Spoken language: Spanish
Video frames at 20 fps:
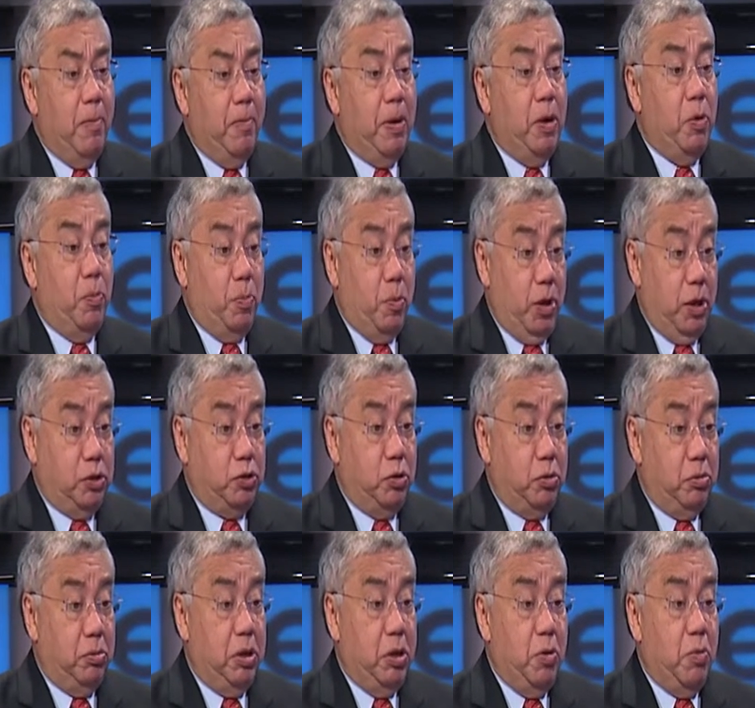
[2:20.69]
Pero por
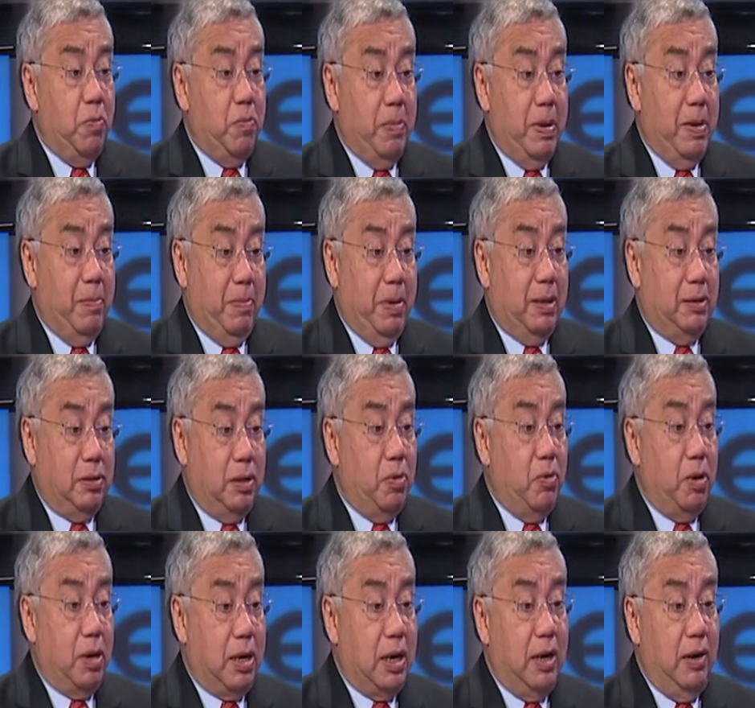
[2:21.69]
eso digo, me,
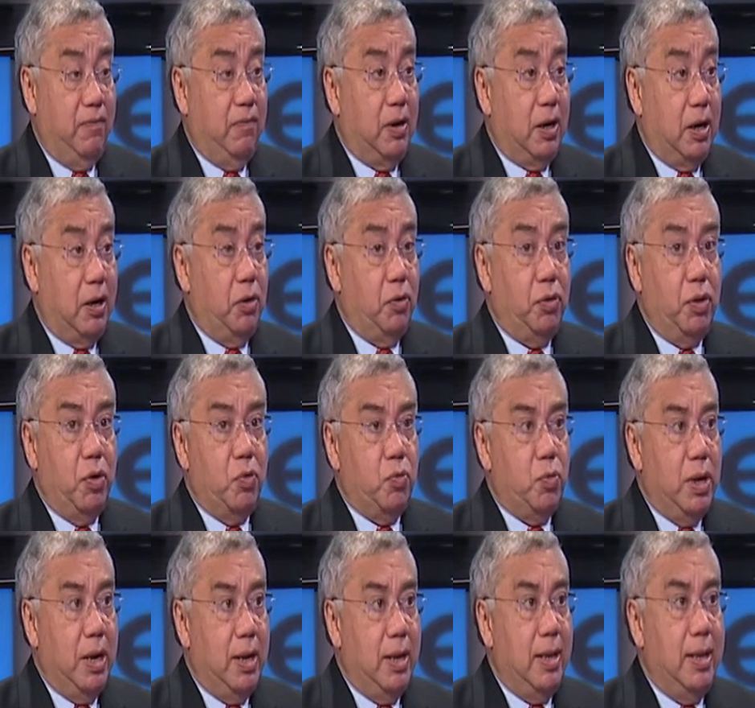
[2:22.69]
atrevo a calificarlo de
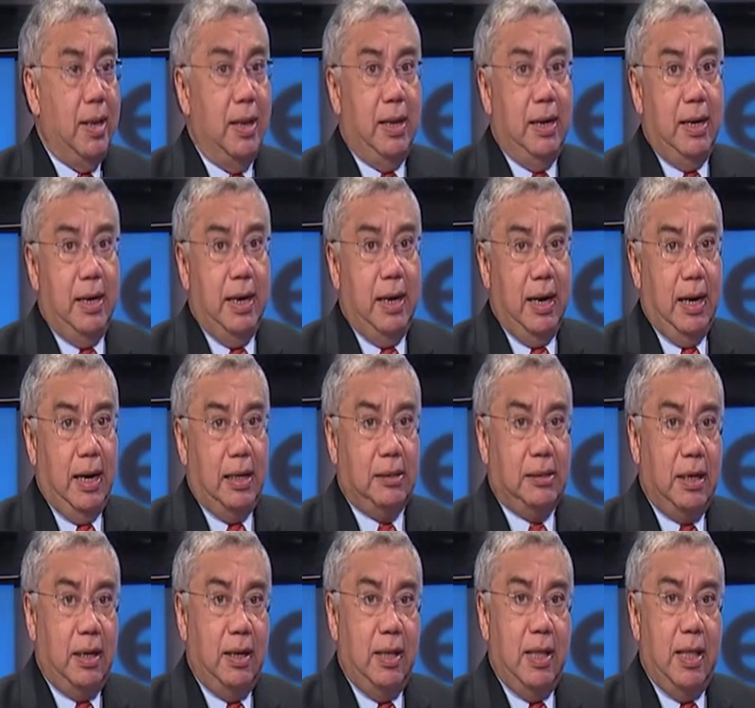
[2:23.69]
una
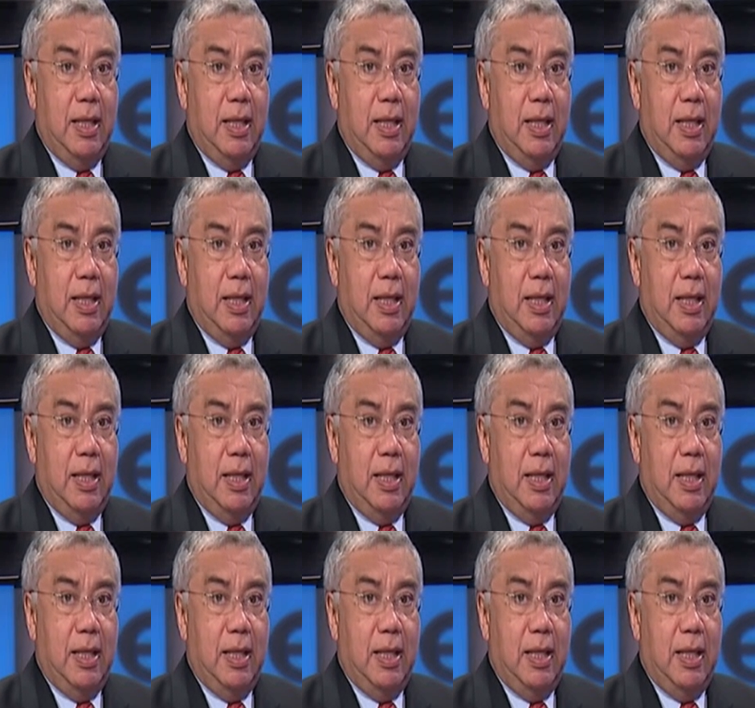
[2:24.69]
ligereza